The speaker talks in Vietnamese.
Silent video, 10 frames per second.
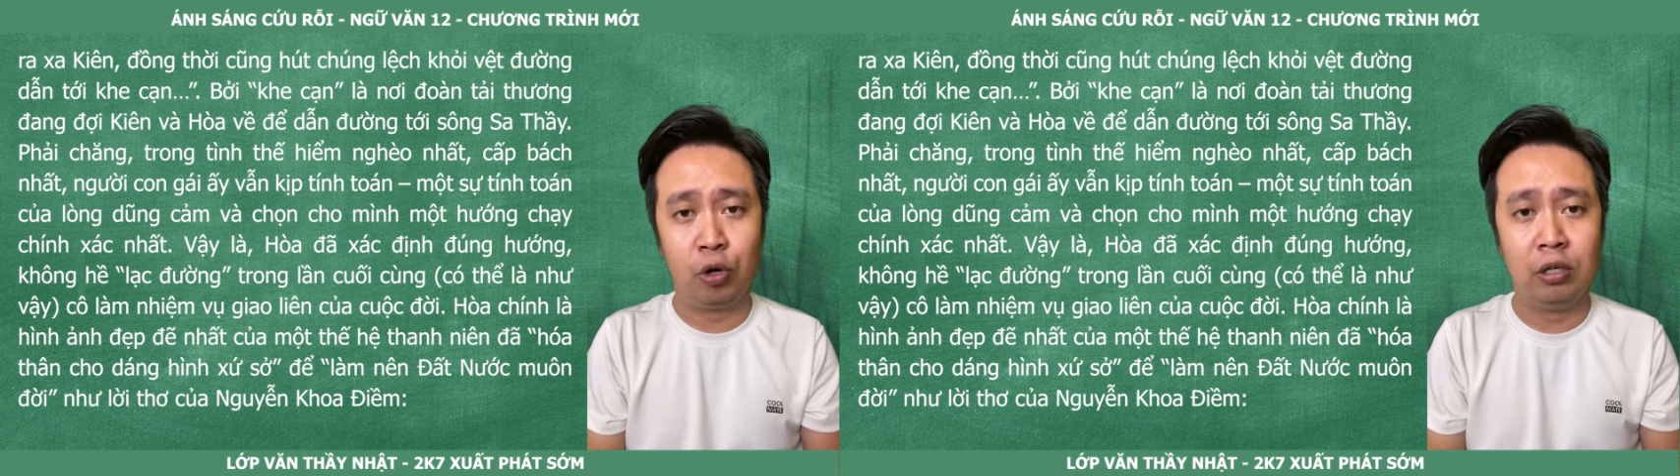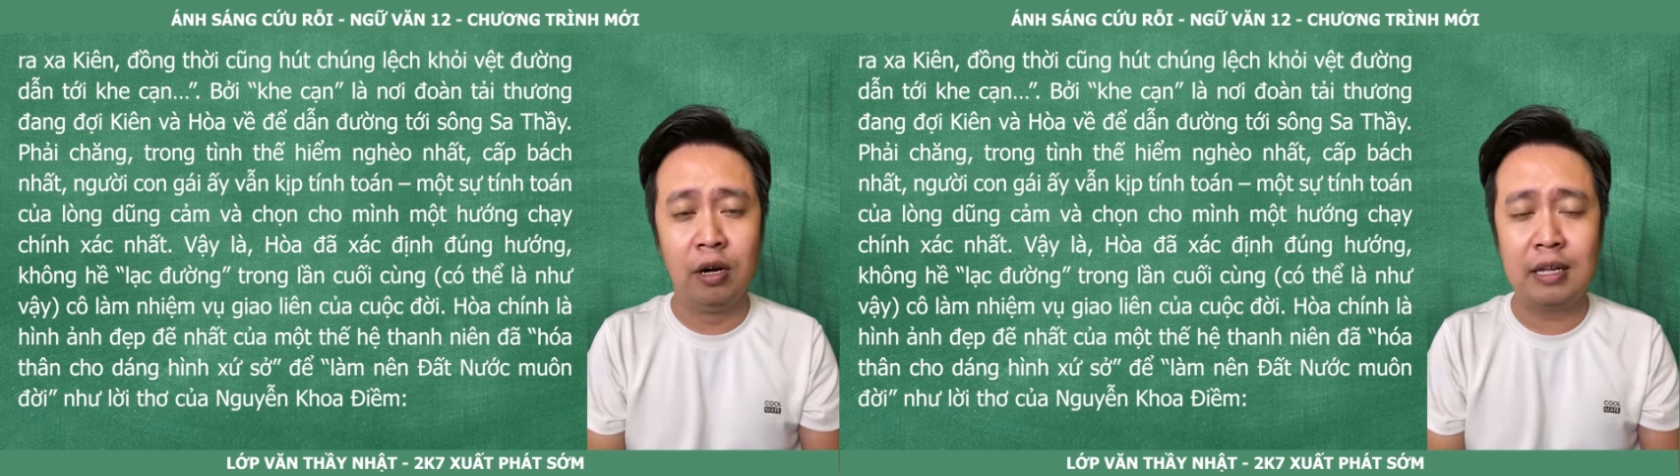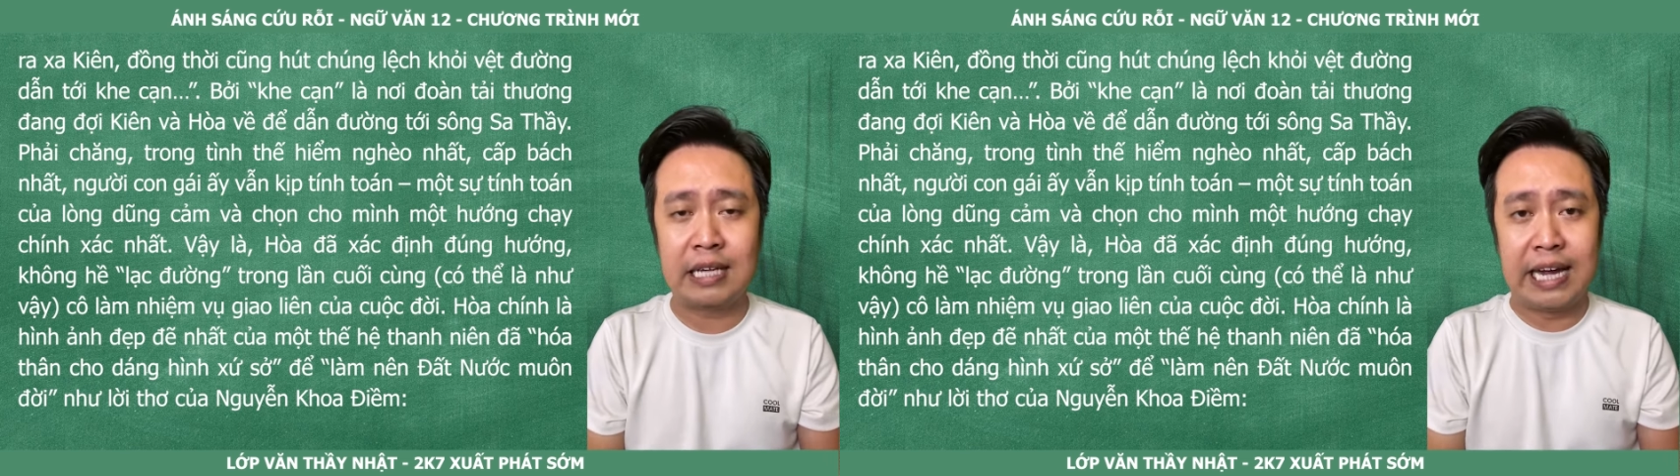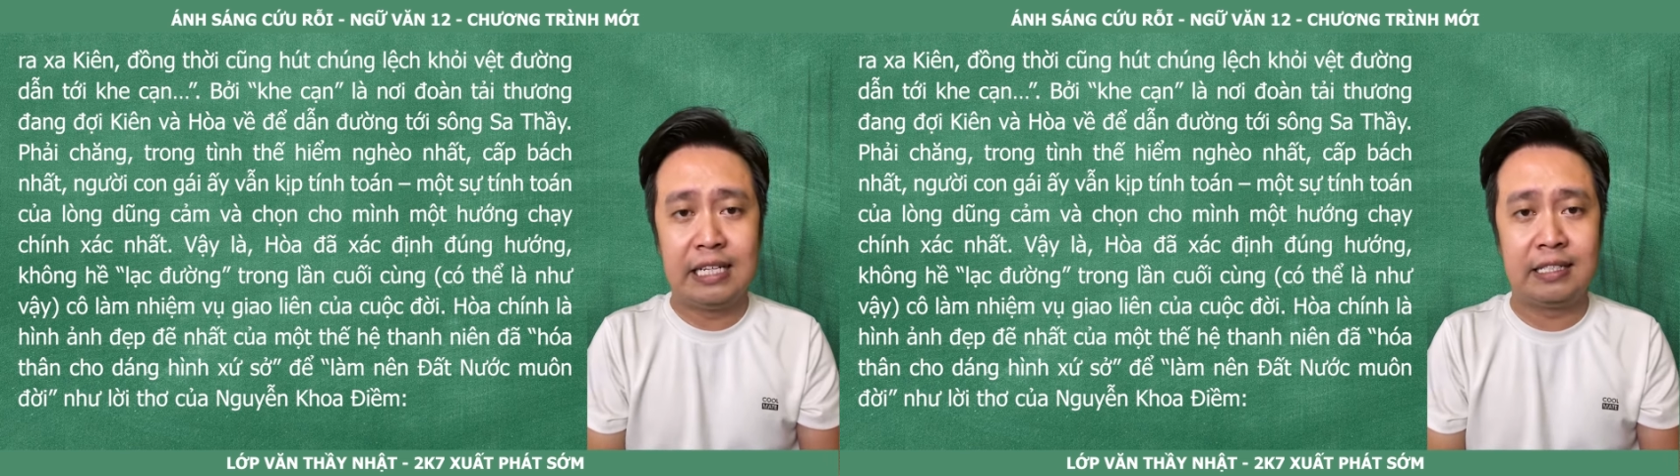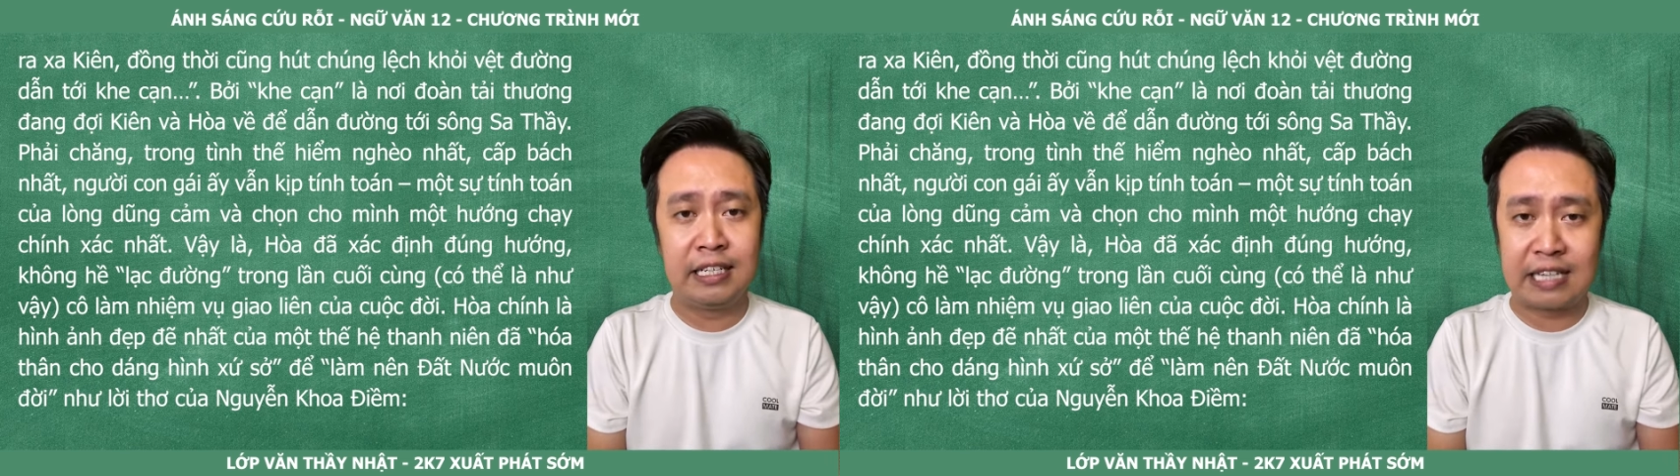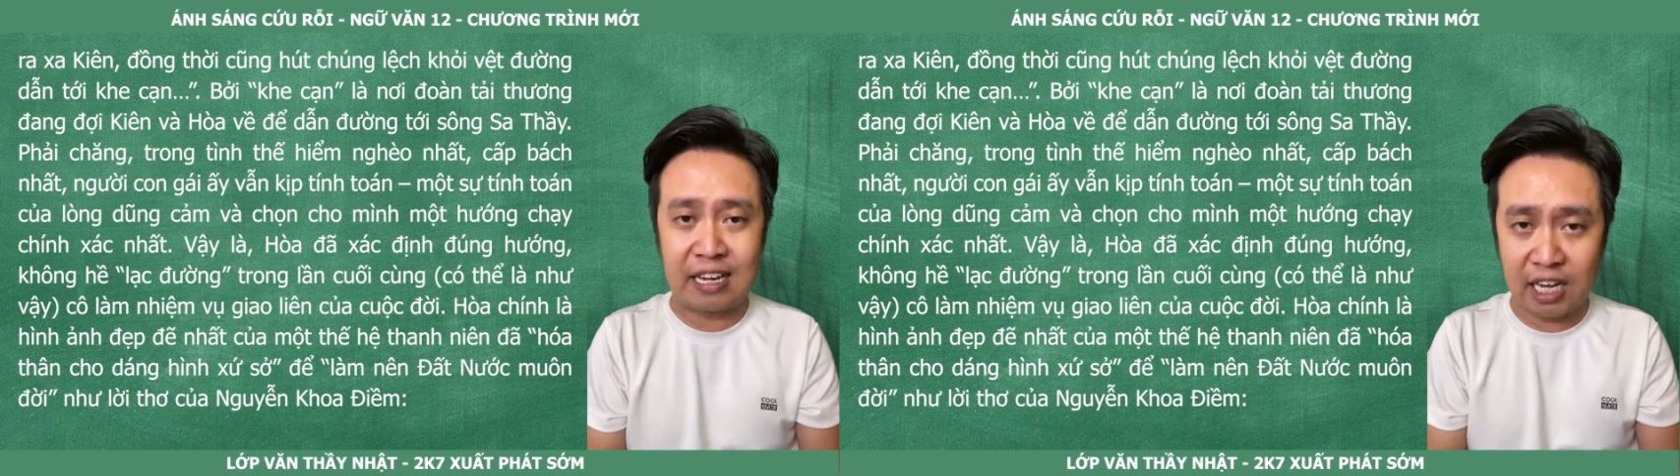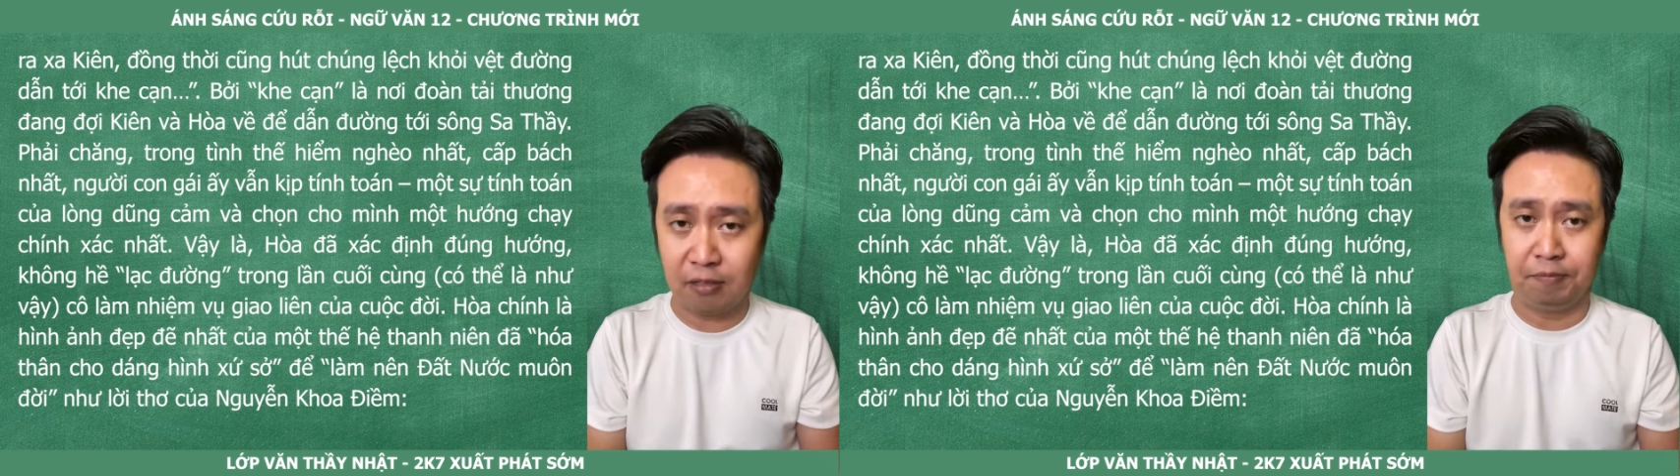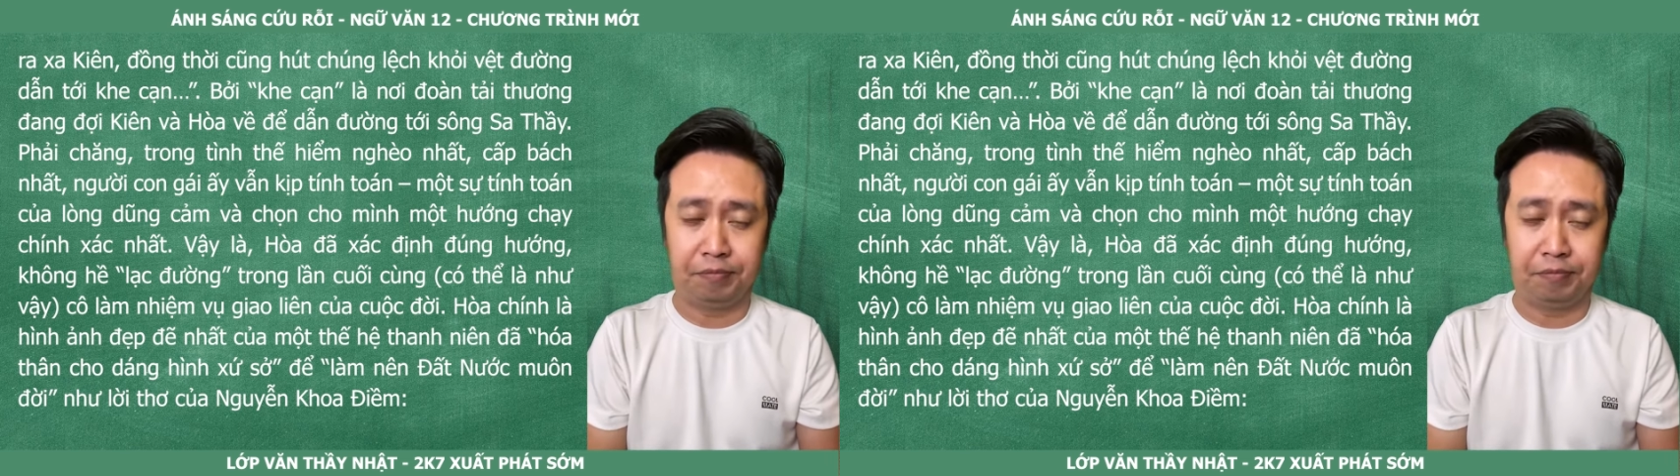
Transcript: hướng chạy chính xác nhất.